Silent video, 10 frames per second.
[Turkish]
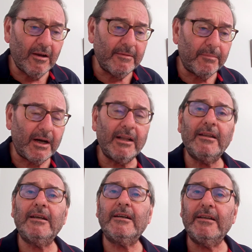
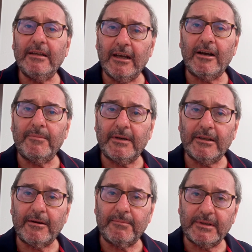malların
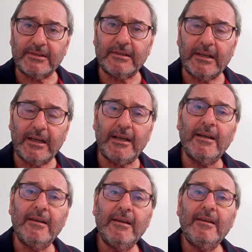
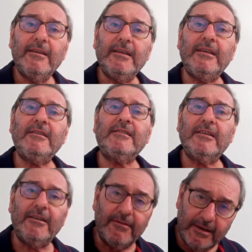yağmalanmasına
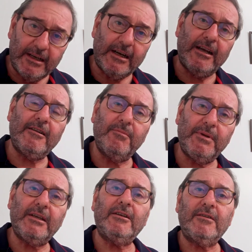izin veren
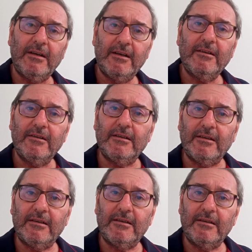bir e,
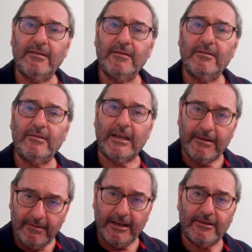
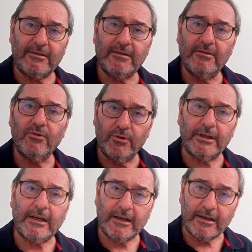devlet
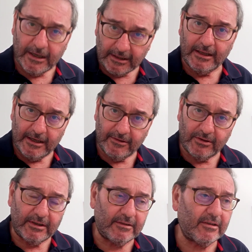olarak
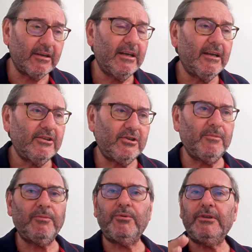adlandırıldı.
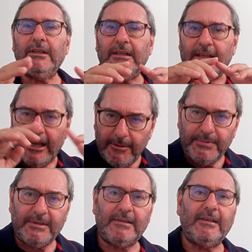Şimdi bunların
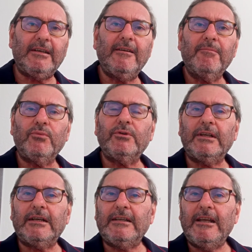hepsi,
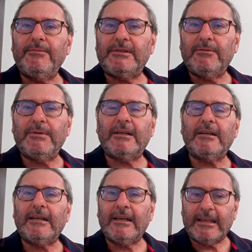bunların hepsi bir
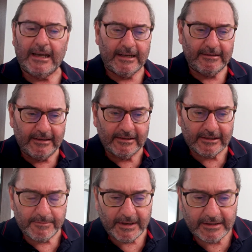araya geldiği
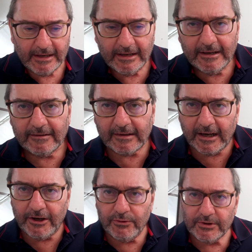zaman
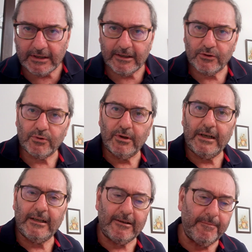daha önce de
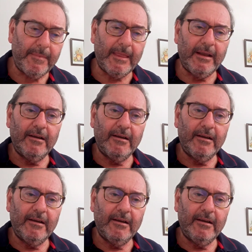söyledim